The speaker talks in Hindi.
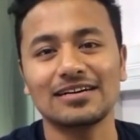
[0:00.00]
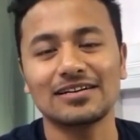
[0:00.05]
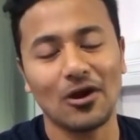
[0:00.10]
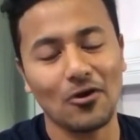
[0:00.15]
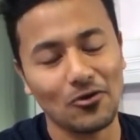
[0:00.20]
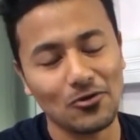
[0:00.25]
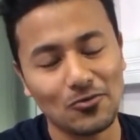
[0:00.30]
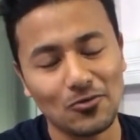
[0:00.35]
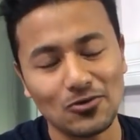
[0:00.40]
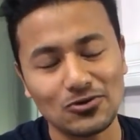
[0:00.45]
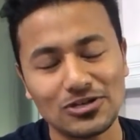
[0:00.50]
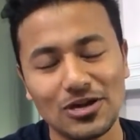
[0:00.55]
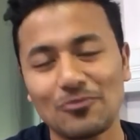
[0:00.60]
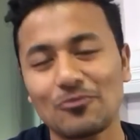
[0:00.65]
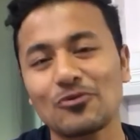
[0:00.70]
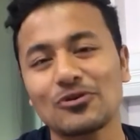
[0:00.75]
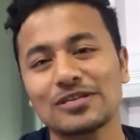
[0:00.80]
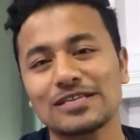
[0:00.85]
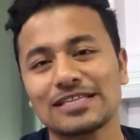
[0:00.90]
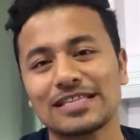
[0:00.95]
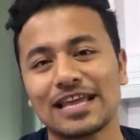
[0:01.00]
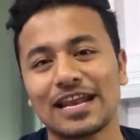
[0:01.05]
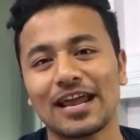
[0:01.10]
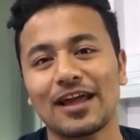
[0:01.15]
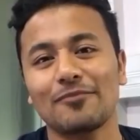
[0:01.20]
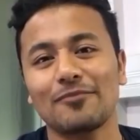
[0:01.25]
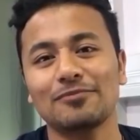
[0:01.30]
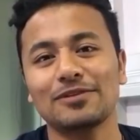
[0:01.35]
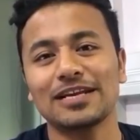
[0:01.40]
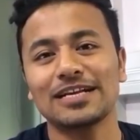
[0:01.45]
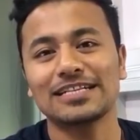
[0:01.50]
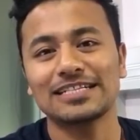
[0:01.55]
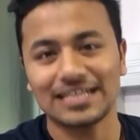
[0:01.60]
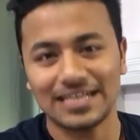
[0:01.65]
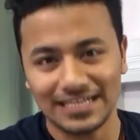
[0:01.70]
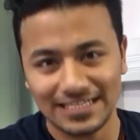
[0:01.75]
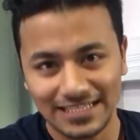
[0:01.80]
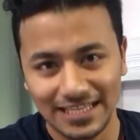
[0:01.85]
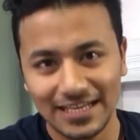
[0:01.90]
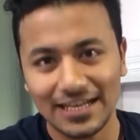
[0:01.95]
राहुल भोज आपको इसी तरह अपडेट
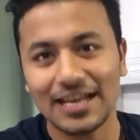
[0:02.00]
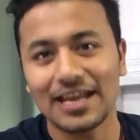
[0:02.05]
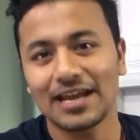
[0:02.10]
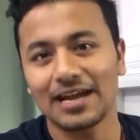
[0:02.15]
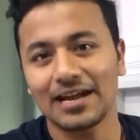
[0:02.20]
करता रहे